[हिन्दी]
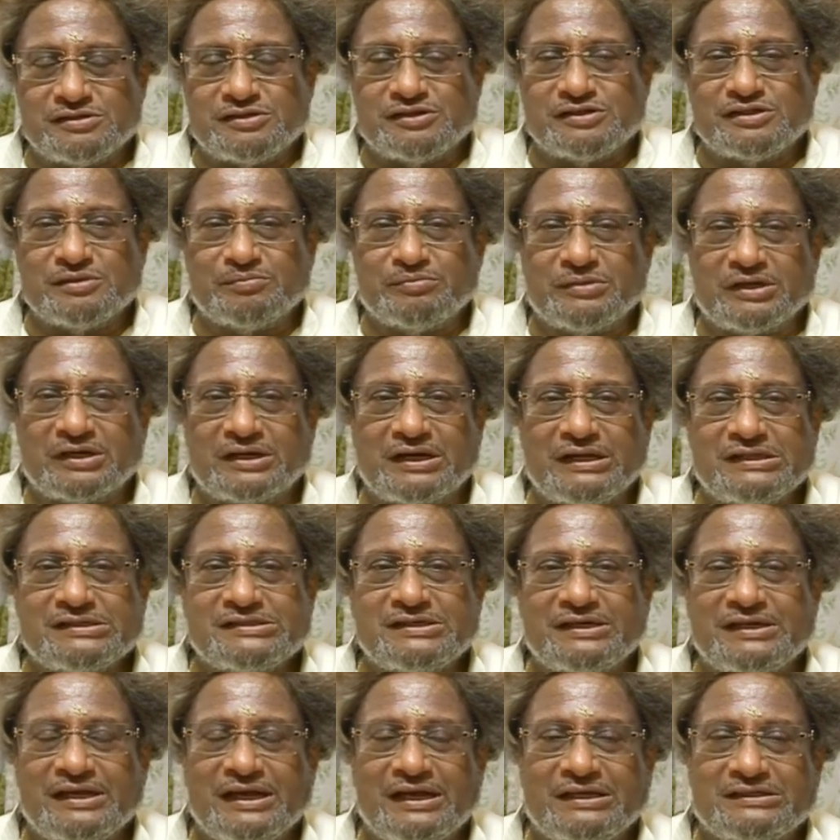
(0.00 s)
दिसंबर कल
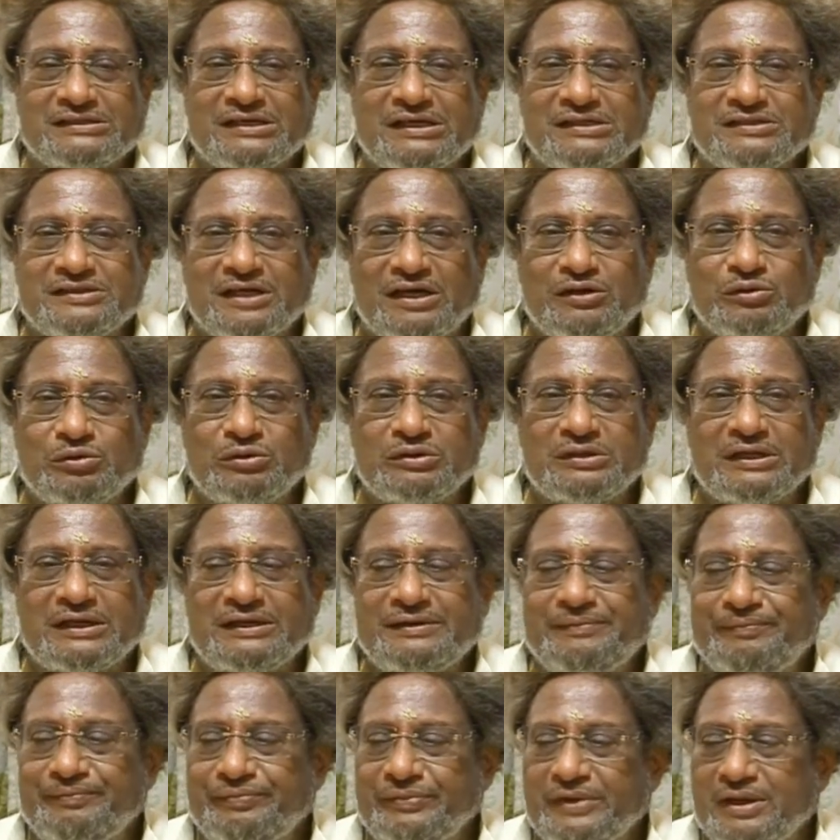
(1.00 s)
से नया साल चालू होता
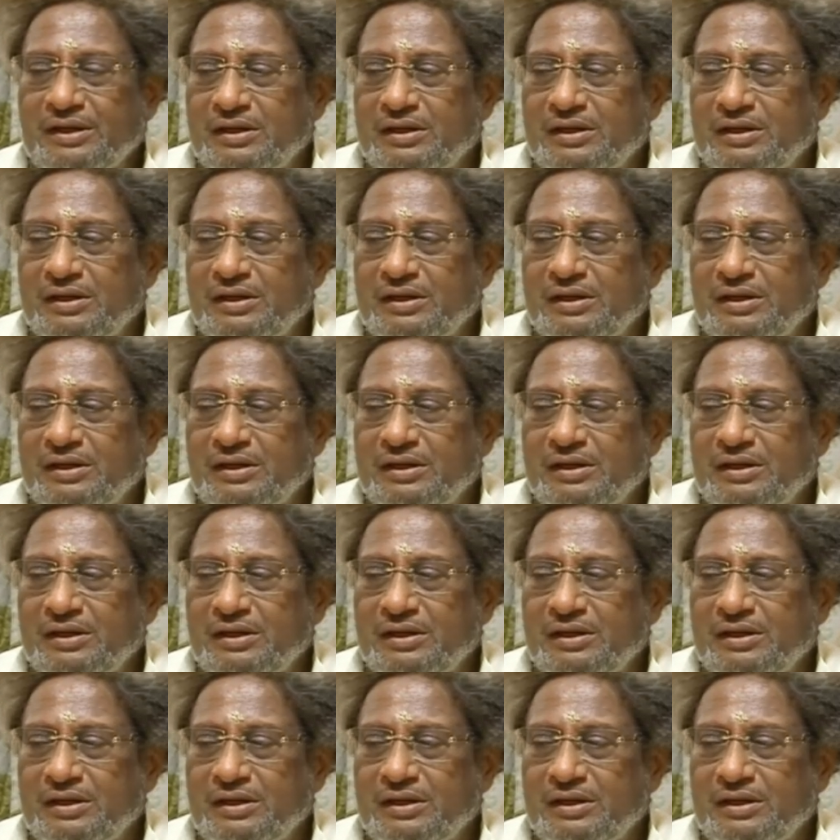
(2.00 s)
है